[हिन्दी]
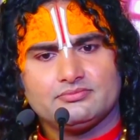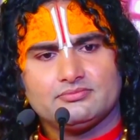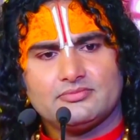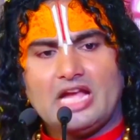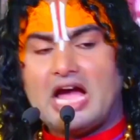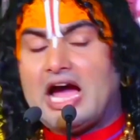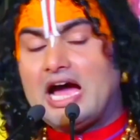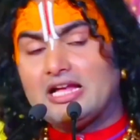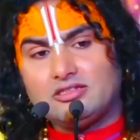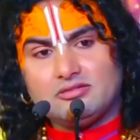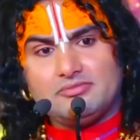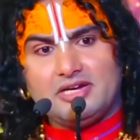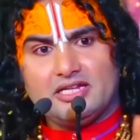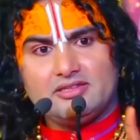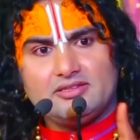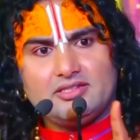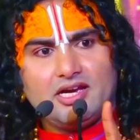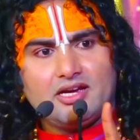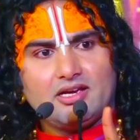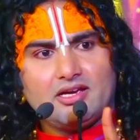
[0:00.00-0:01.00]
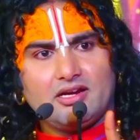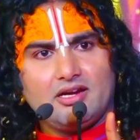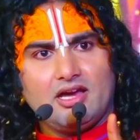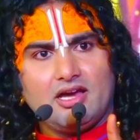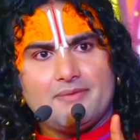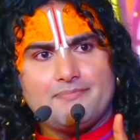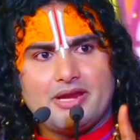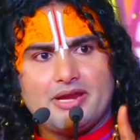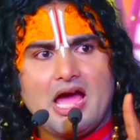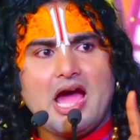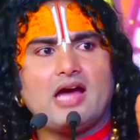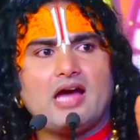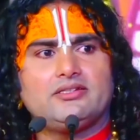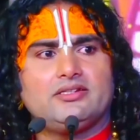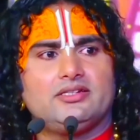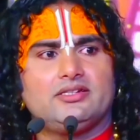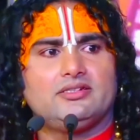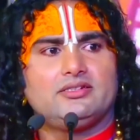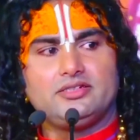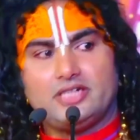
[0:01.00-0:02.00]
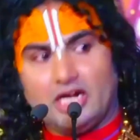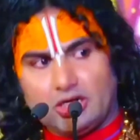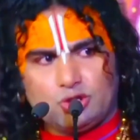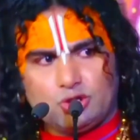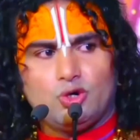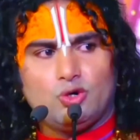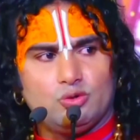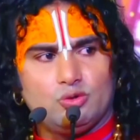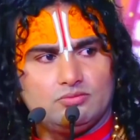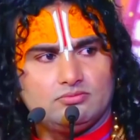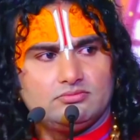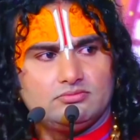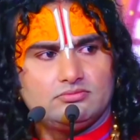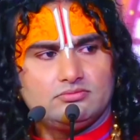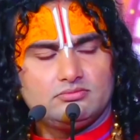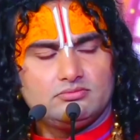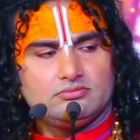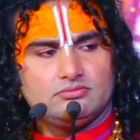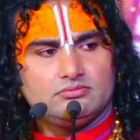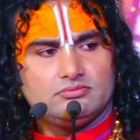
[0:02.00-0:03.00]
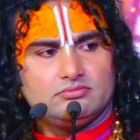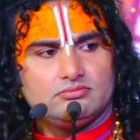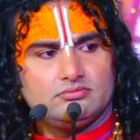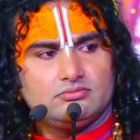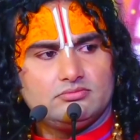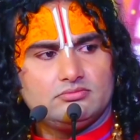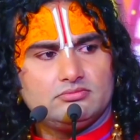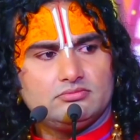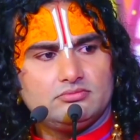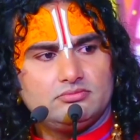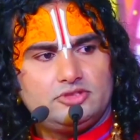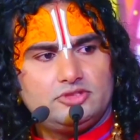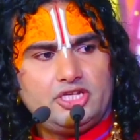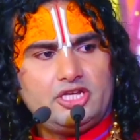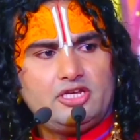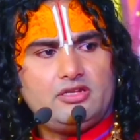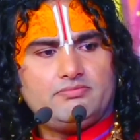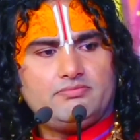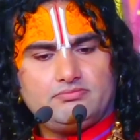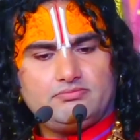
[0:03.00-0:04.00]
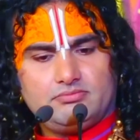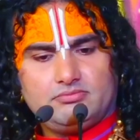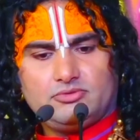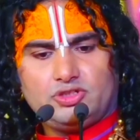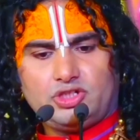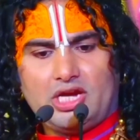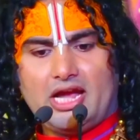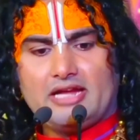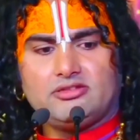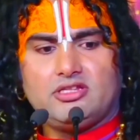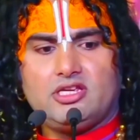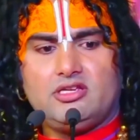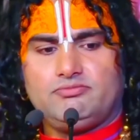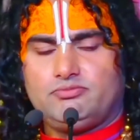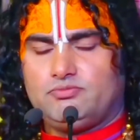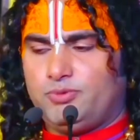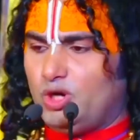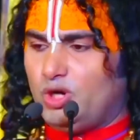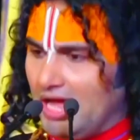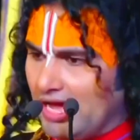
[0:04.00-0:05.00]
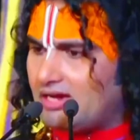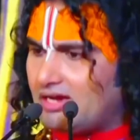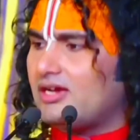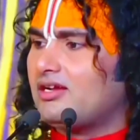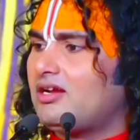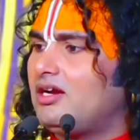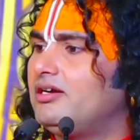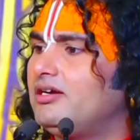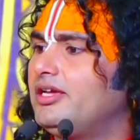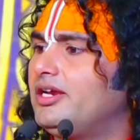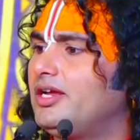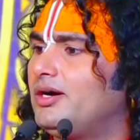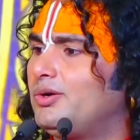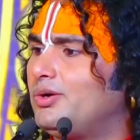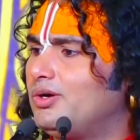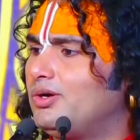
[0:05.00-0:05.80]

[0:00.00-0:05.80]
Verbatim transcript: आत्महत्या करना अपराध डटो जी छाती फुला के खड़े रहो